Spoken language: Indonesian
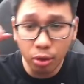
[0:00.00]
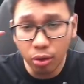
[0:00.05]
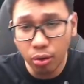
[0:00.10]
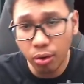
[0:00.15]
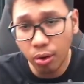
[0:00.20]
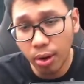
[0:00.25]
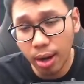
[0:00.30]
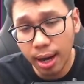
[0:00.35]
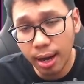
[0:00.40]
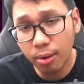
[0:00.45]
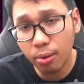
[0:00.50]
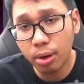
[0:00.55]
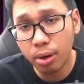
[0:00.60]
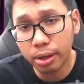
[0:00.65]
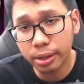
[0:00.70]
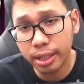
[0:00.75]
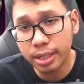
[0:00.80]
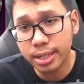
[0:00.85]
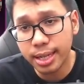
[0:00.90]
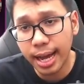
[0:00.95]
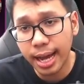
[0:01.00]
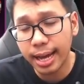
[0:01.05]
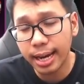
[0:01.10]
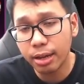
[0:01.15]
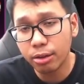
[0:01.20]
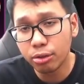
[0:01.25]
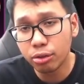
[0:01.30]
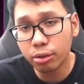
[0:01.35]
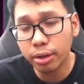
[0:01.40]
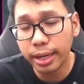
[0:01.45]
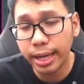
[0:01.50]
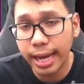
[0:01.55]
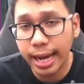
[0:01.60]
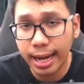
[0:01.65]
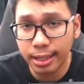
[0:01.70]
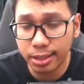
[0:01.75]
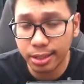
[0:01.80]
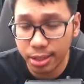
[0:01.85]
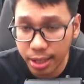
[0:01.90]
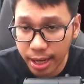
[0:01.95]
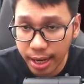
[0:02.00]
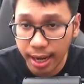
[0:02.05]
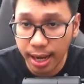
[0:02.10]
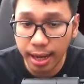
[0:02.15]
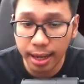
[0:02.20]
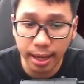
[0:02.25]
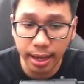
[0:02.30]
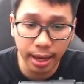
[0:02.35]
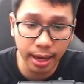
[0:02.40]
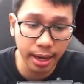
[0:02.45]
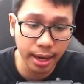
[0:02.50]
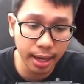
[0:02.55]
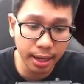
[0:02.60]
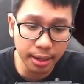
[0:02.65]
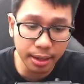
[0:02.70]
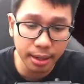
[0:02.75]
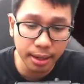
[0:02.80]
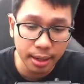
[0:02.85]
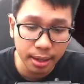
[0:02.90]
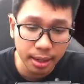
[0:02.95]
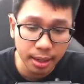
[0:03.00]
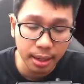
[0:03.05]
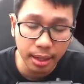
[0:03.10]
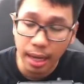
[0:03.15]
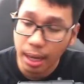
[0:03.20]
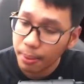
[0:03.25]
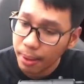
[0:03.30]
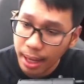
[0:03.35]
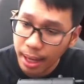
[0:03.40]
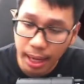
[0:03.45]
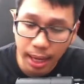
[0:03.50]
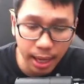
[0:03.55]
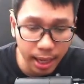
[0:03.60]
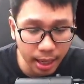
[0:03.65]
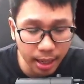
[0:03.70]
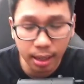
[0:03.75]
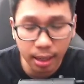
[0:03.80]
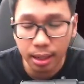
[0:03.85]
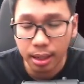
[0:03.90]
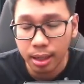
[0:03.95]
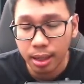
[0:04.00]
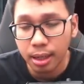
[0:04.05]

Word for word: gua worth it sekali untuk digaca ya kan gak mahal